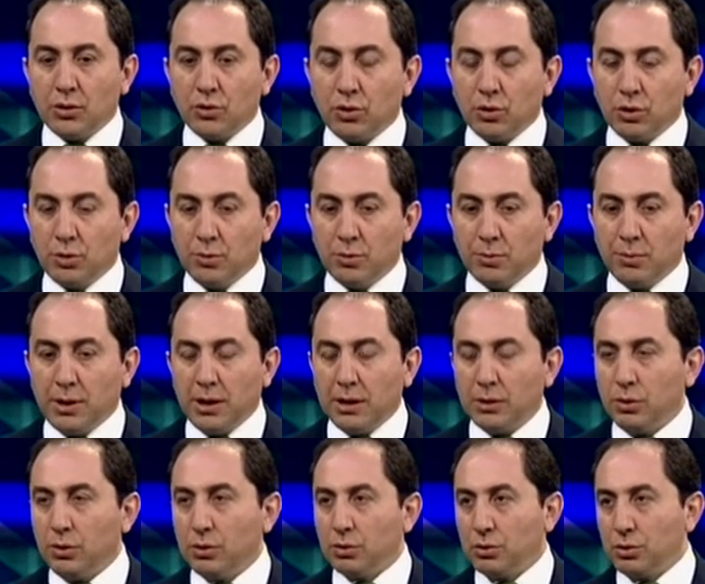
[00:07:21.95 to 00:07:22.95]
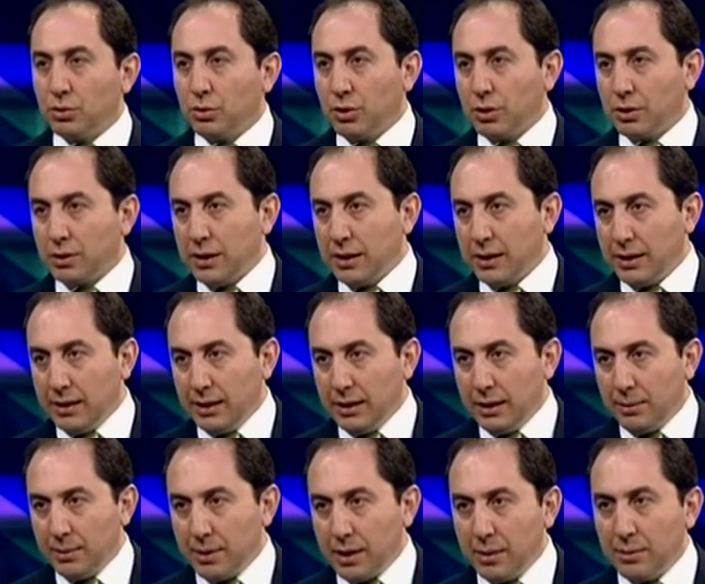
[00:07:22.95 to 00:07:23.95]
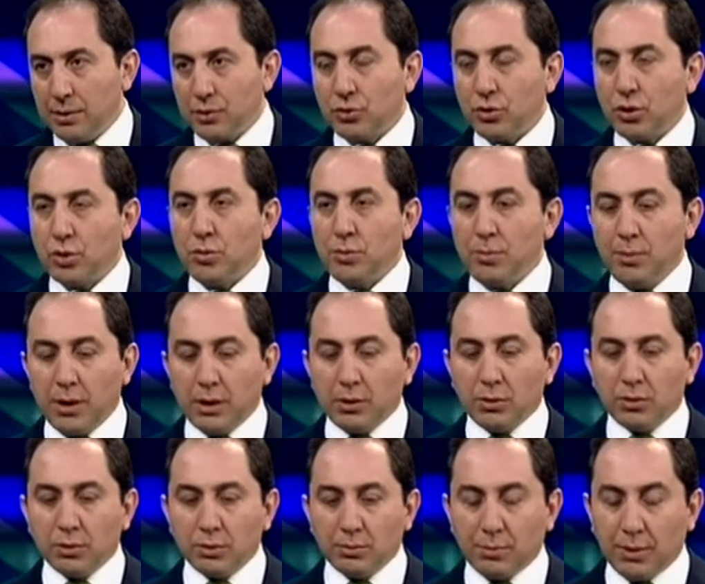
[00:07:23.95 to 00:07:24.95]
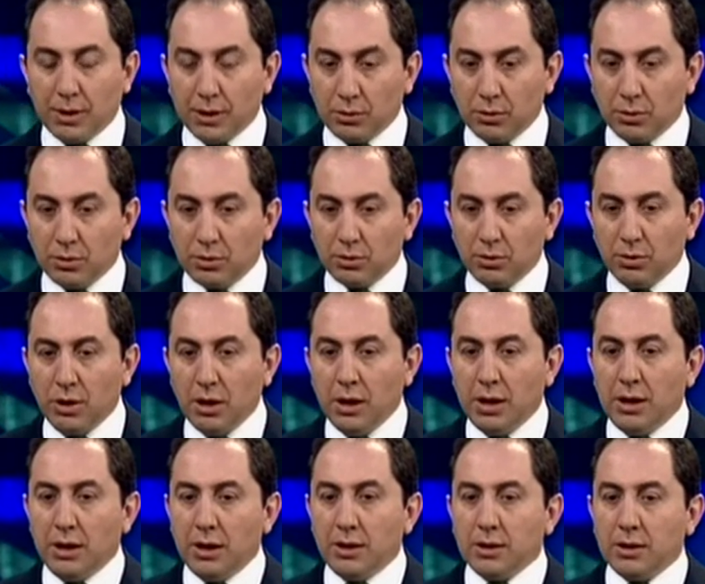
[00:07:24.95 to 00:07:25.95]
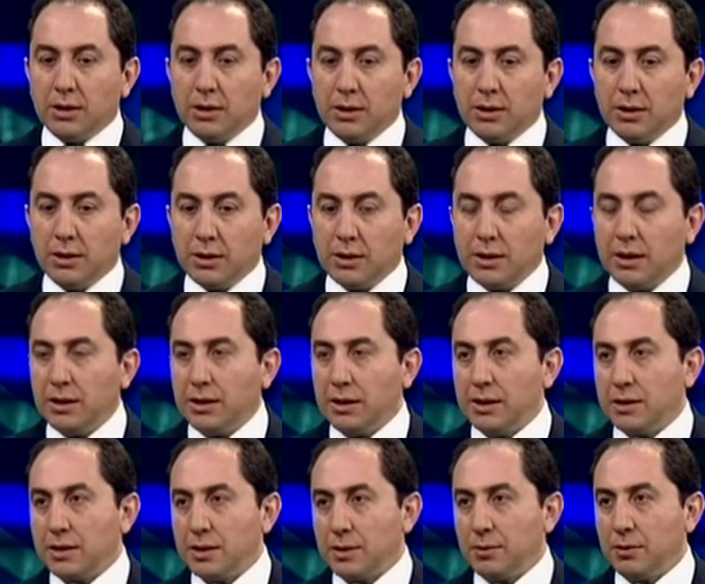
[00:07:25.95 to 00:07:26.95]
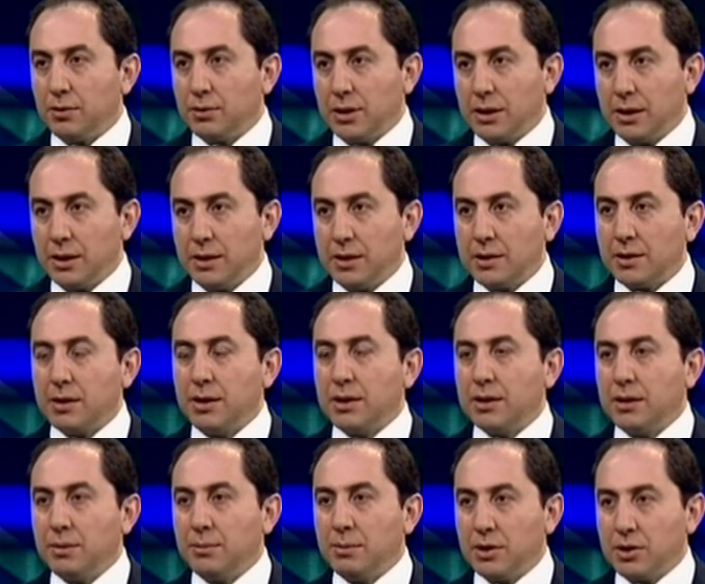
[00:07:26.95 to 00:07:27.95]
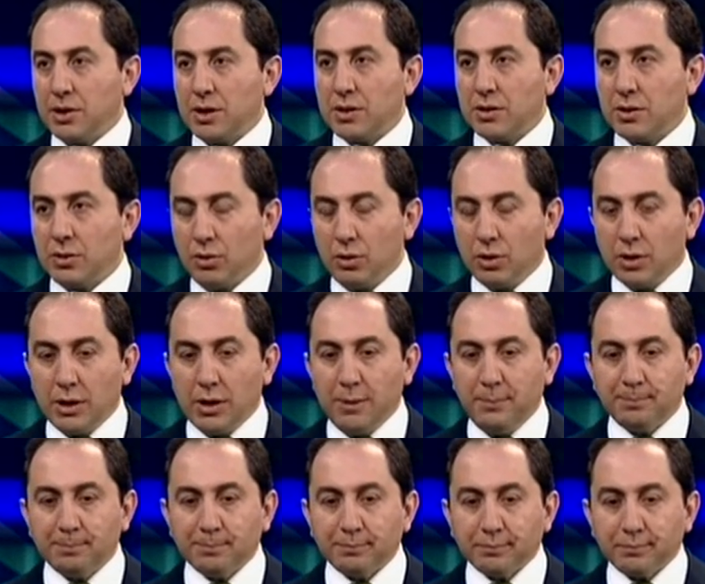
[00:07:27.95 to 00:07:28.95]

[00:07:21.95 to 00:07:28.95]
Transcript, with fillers: Çorum'un bağlı olduğu dört tane ille beraber Çorum'un bağlı, bağlı olduğu e, Karadeniz, Orta Karadeniz Kalkınma Ajansı OKA